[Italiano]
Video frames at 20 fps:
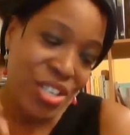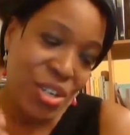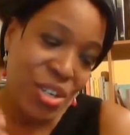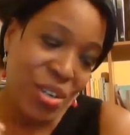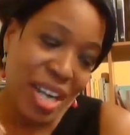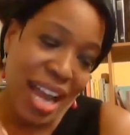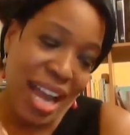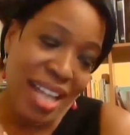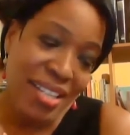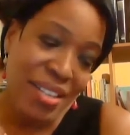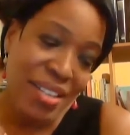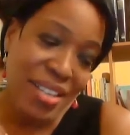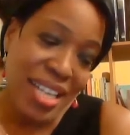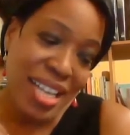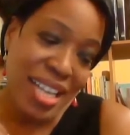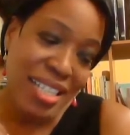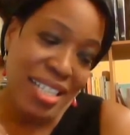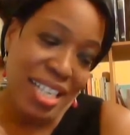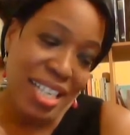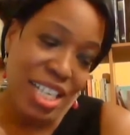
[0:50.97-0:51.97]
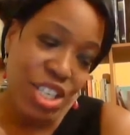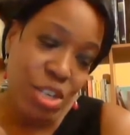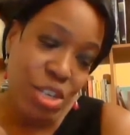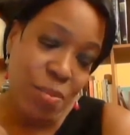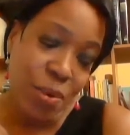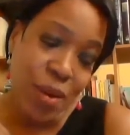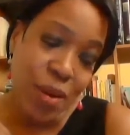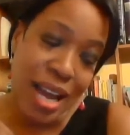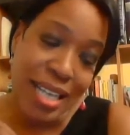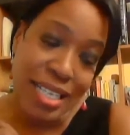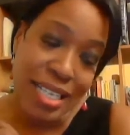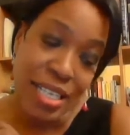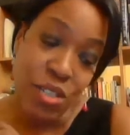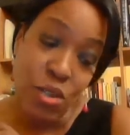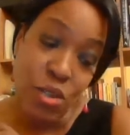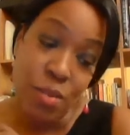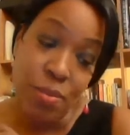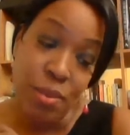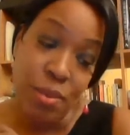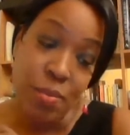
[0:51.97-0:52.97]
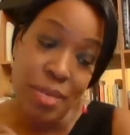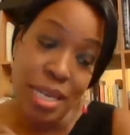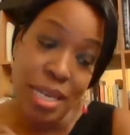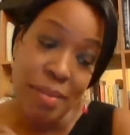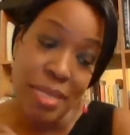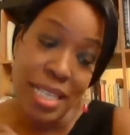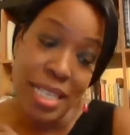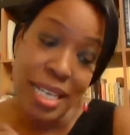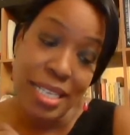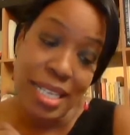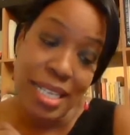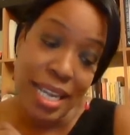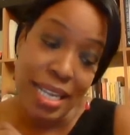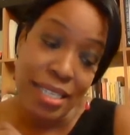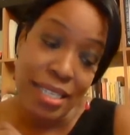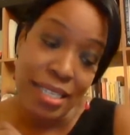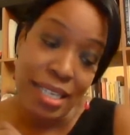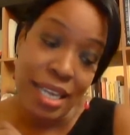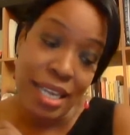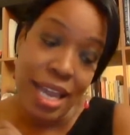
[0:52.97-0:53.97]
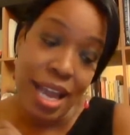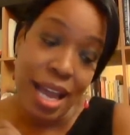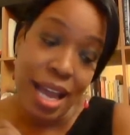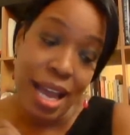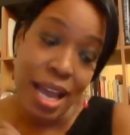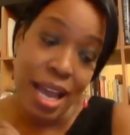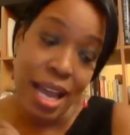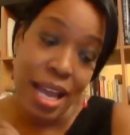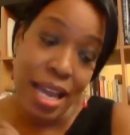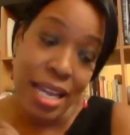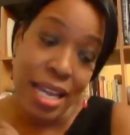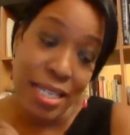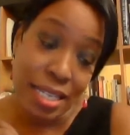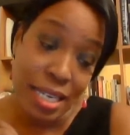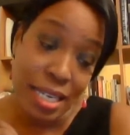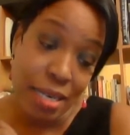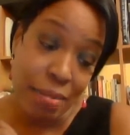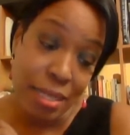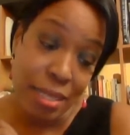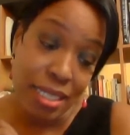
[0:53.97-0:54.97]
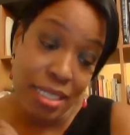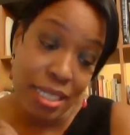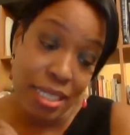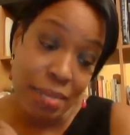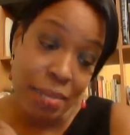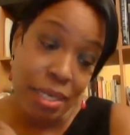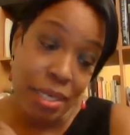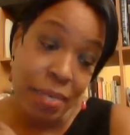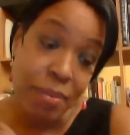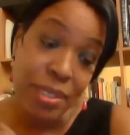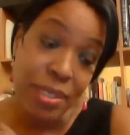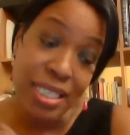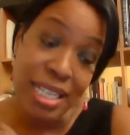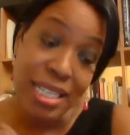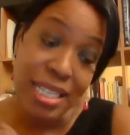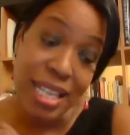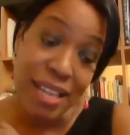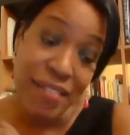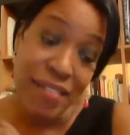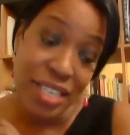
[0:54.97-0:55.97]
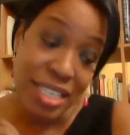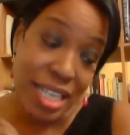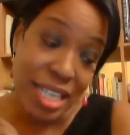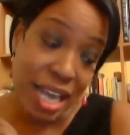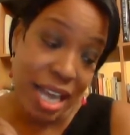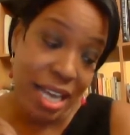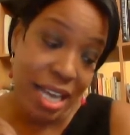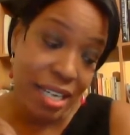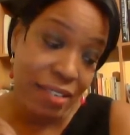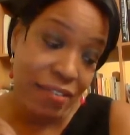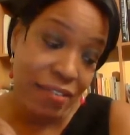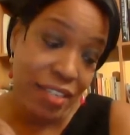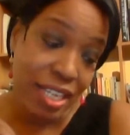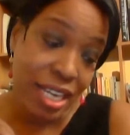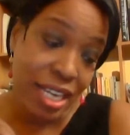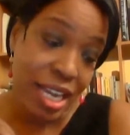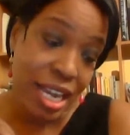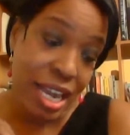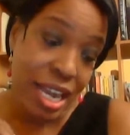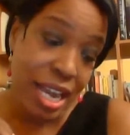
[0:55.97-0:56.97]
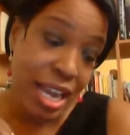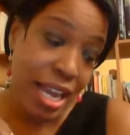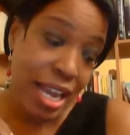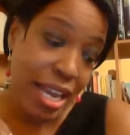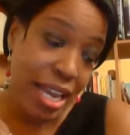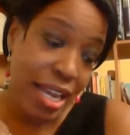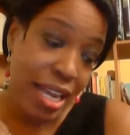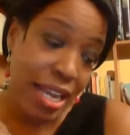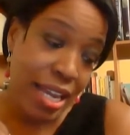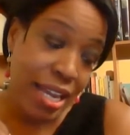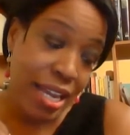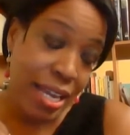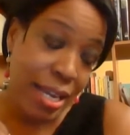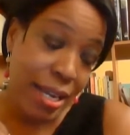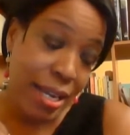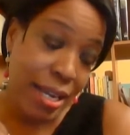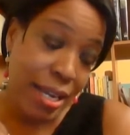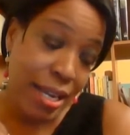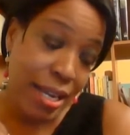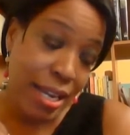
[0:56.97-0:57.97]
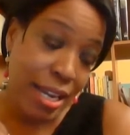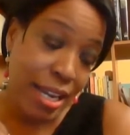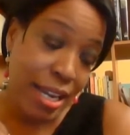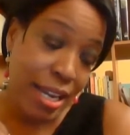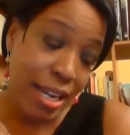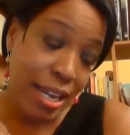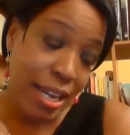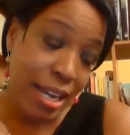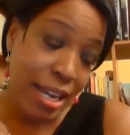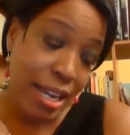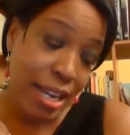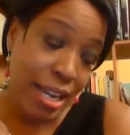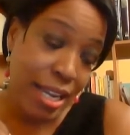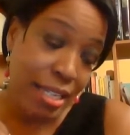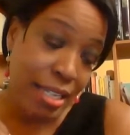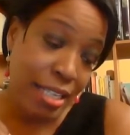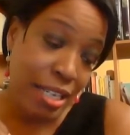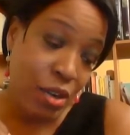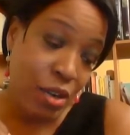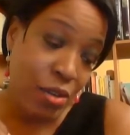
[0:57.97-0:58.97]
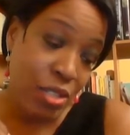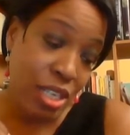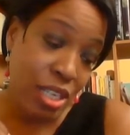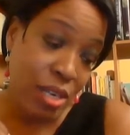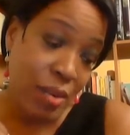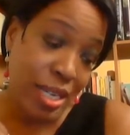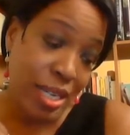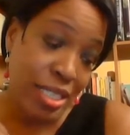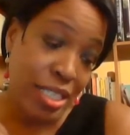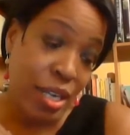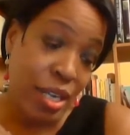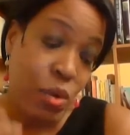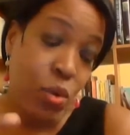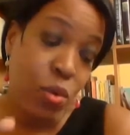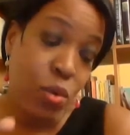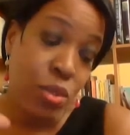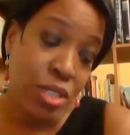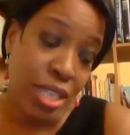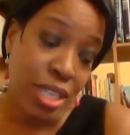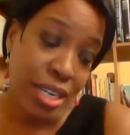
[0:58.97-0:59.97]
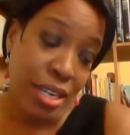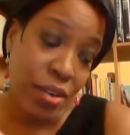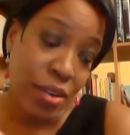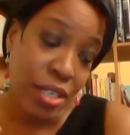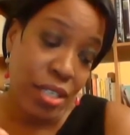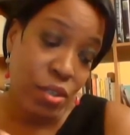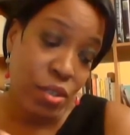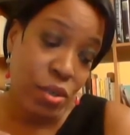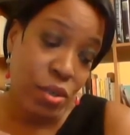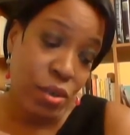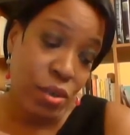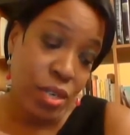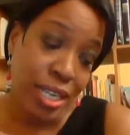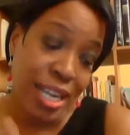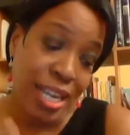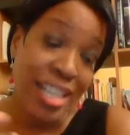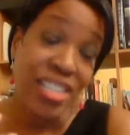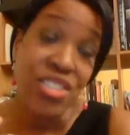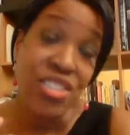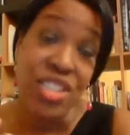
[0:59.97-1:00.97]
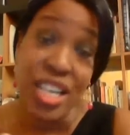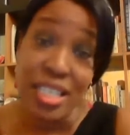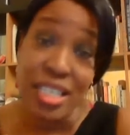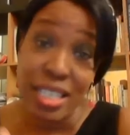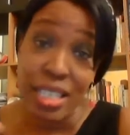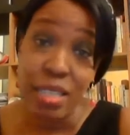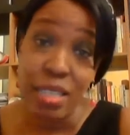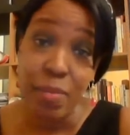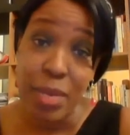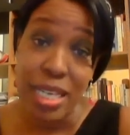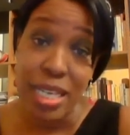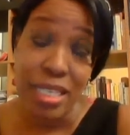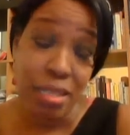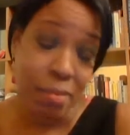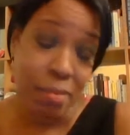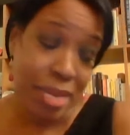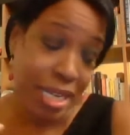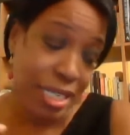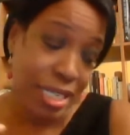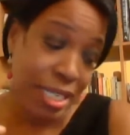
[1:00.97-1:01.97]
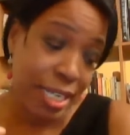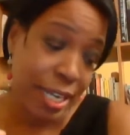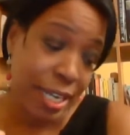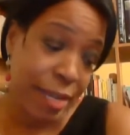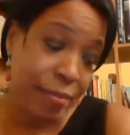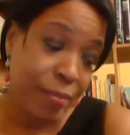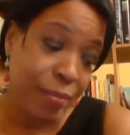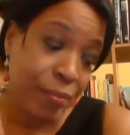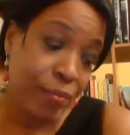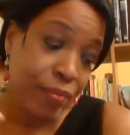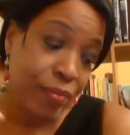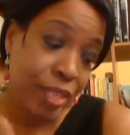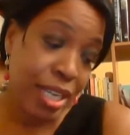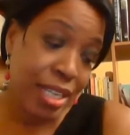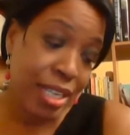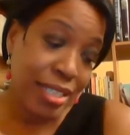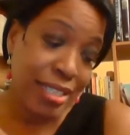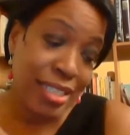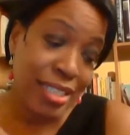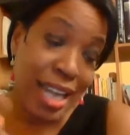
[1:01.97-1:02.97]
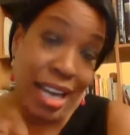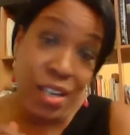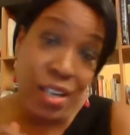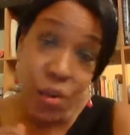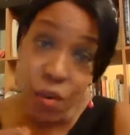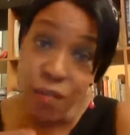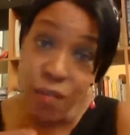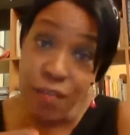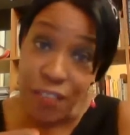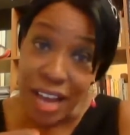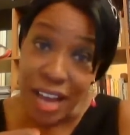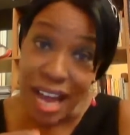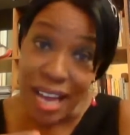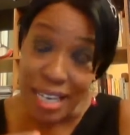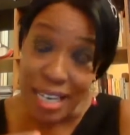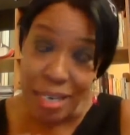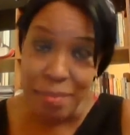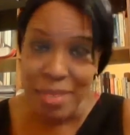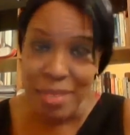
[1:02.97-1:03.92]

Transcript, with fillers: Giocando di anticipo anche sui problemi dei denti e della mandibola potete evitarvi eh, di conseguenza ulteriori dolori e ingenti spese mediche da non fare,